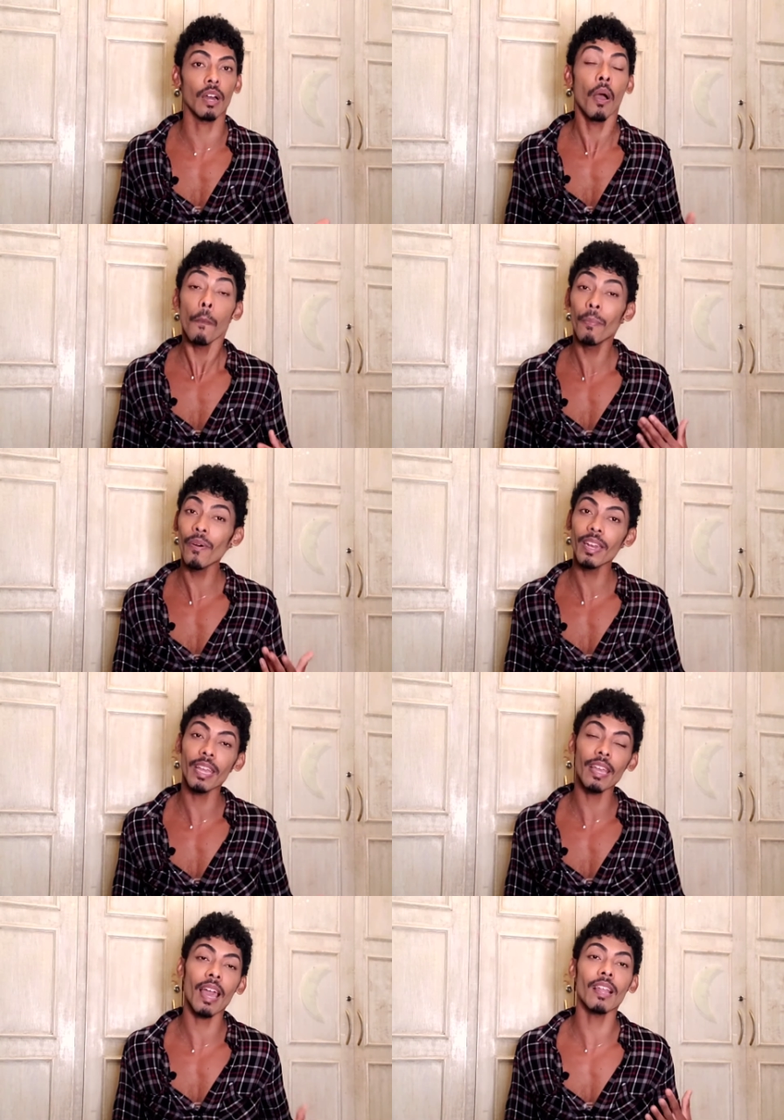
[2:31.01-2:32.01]
porém
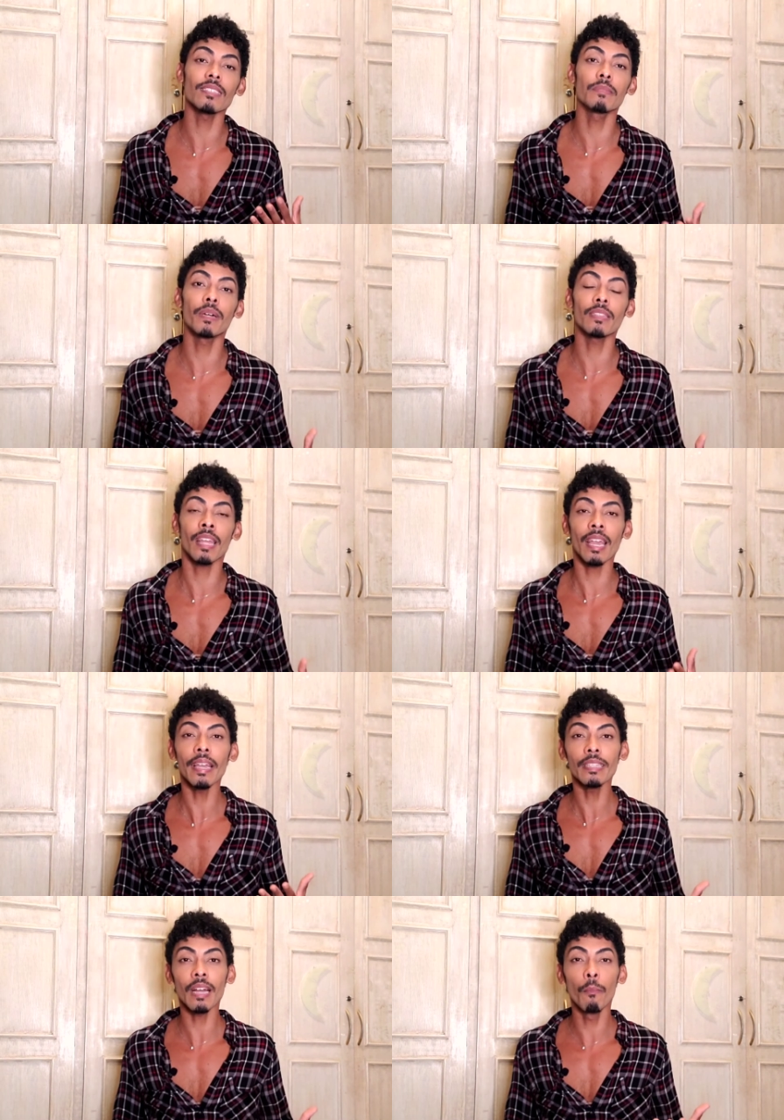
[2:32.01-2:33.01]
ela se mantém
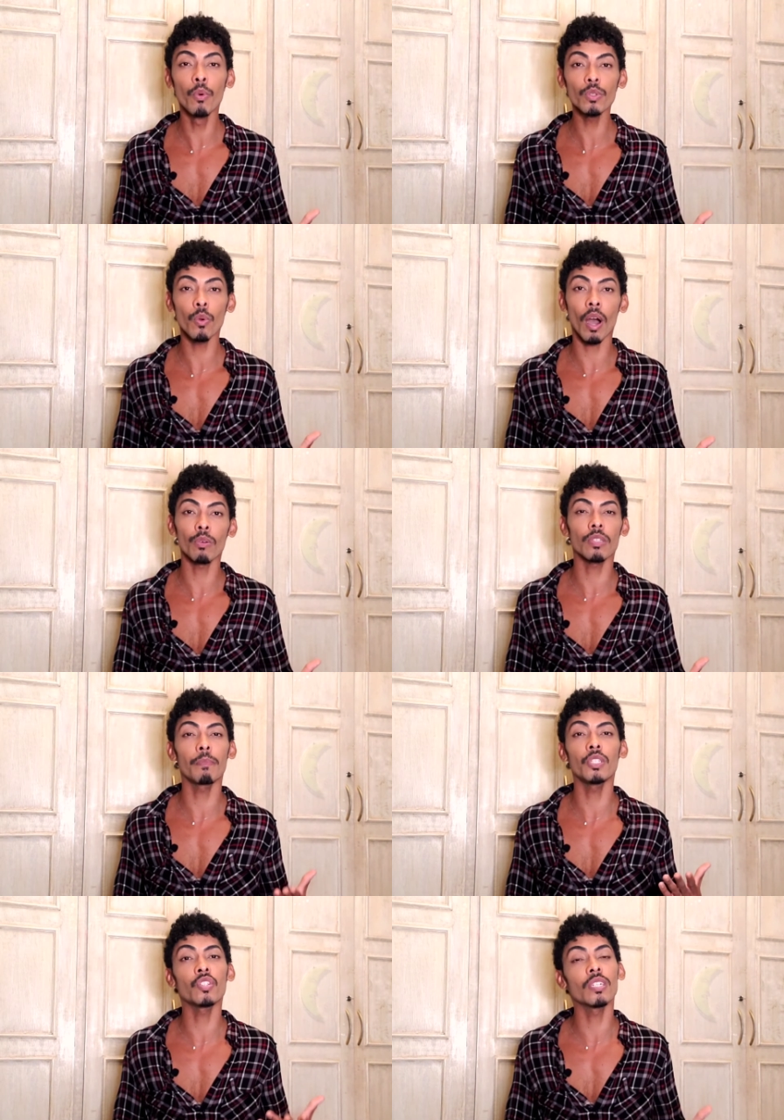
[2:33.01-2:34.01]
ainda muito alta
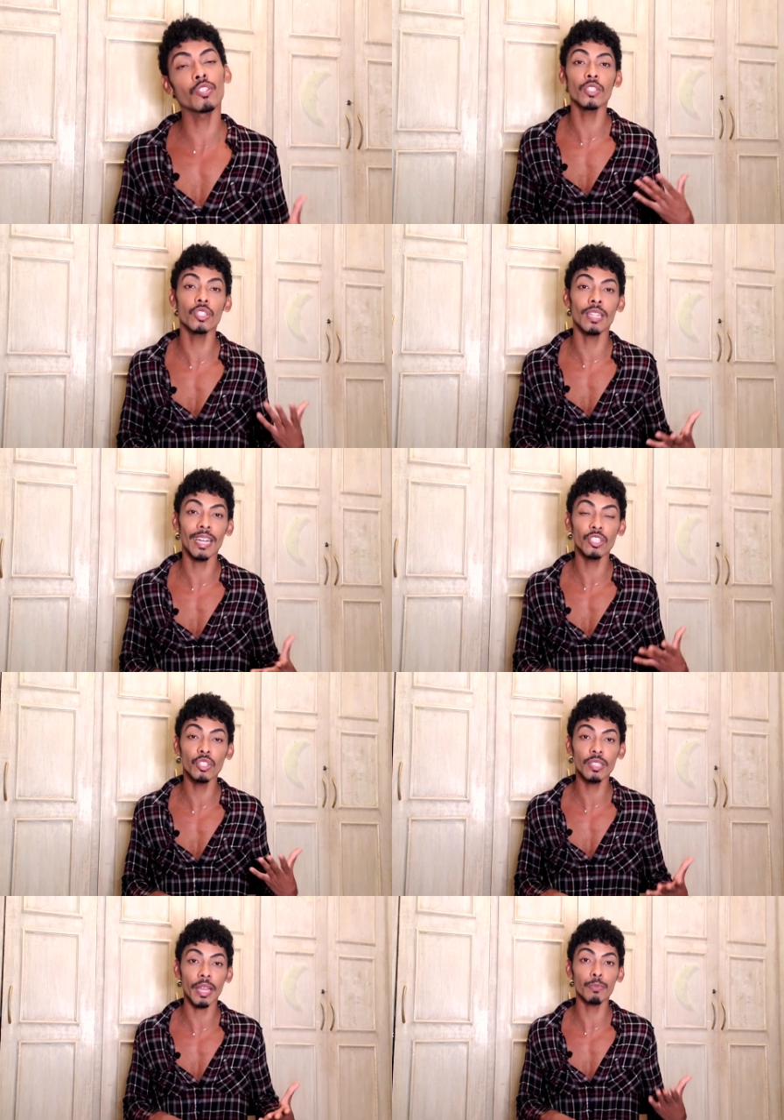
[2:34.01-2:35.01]
mediante a quantidade de
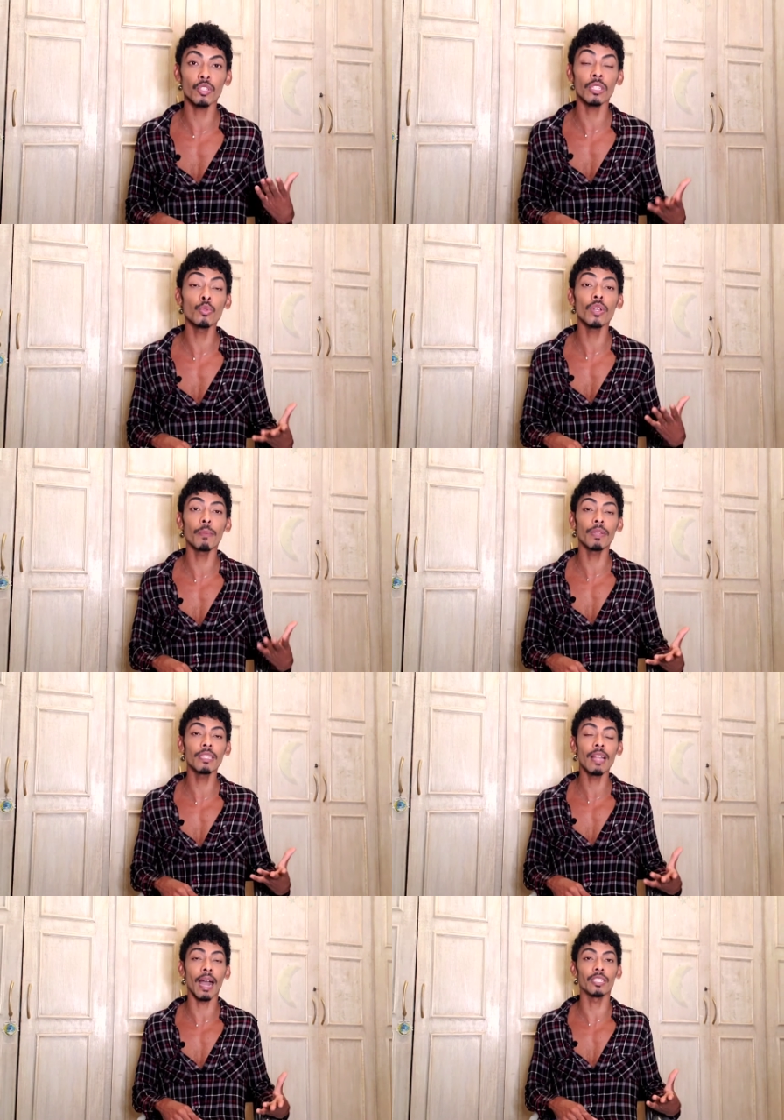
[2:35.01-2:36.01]
tempo e
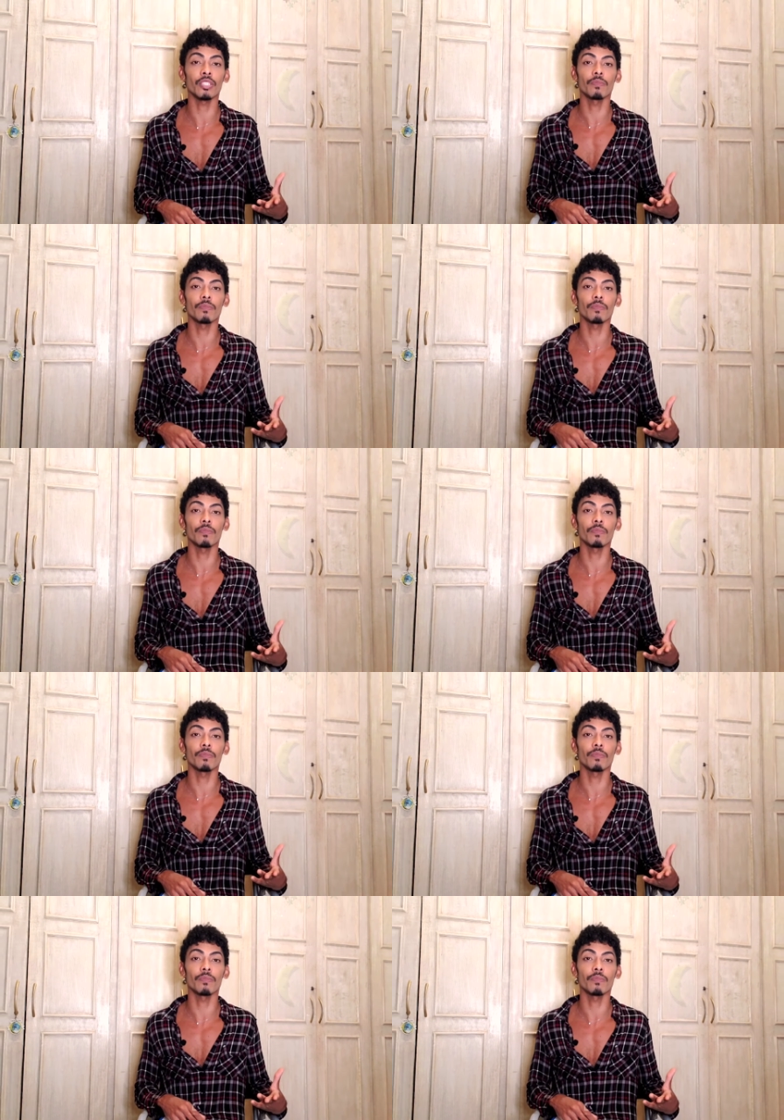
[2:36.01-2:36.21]
durabilidade.